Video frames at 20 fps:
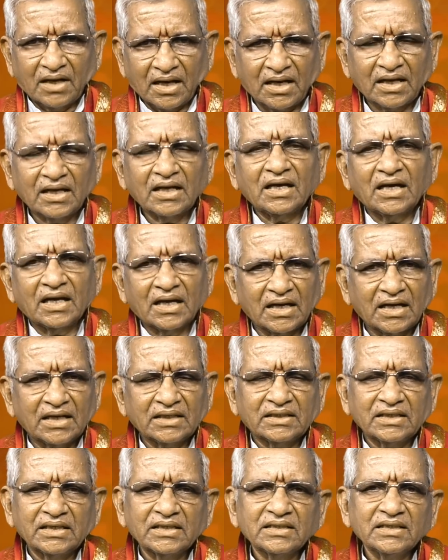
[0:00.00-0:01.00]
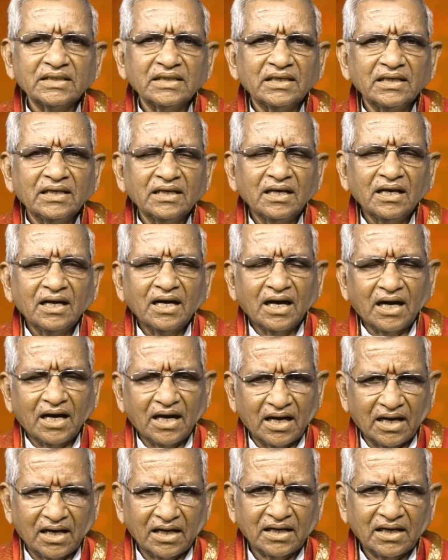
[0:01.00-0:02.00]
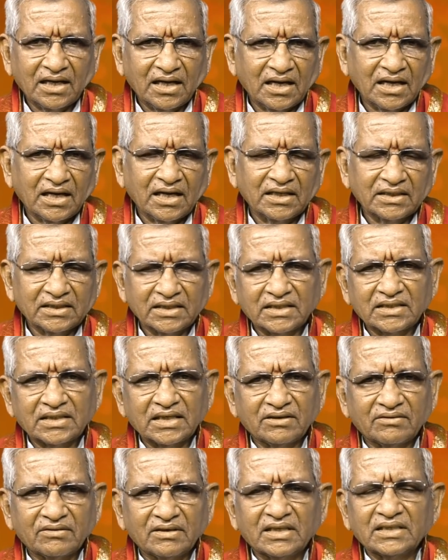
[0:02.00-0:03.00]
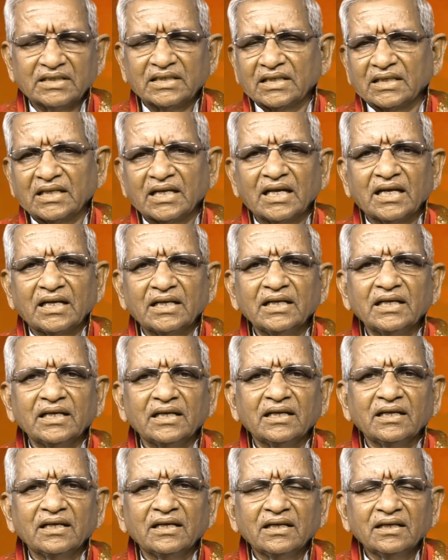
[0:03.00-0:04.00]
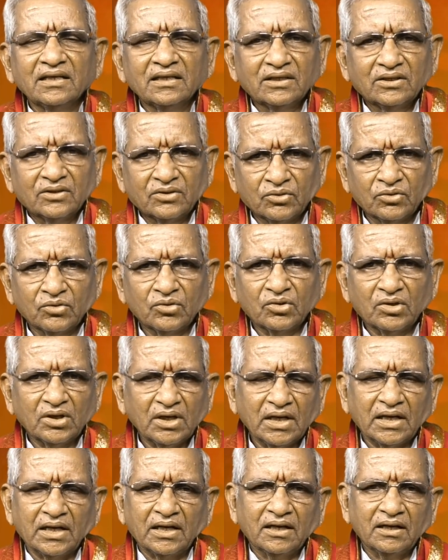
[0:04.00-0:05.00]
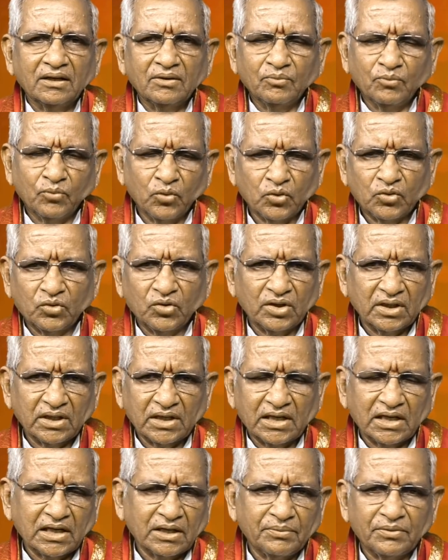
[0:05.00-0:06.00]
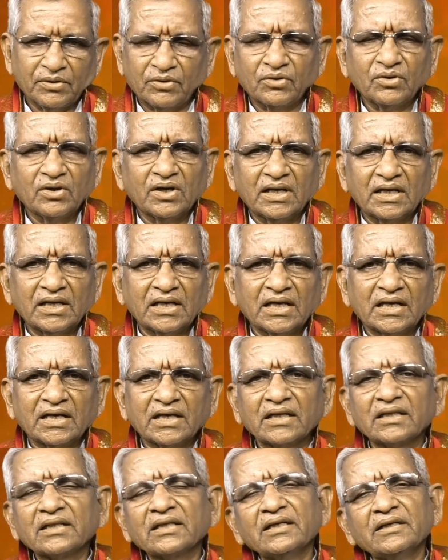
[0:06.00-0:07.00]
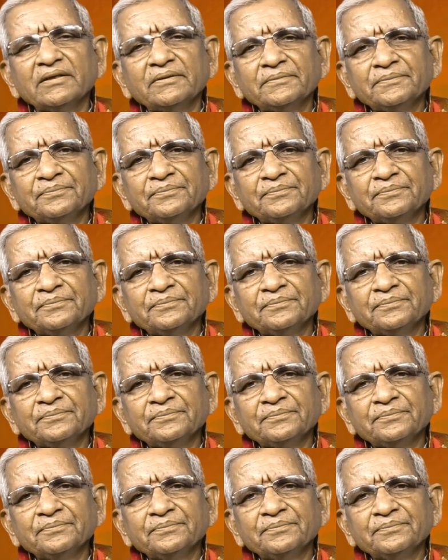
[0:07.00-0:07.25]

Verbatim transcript: అలంకారంగా చేసి ఆ అలంకారంగా చేసినటువంటి చందనాన్ని నుదుటన బొట్టు కింద కనుక పెట్టుకోగలిగినట్లయితే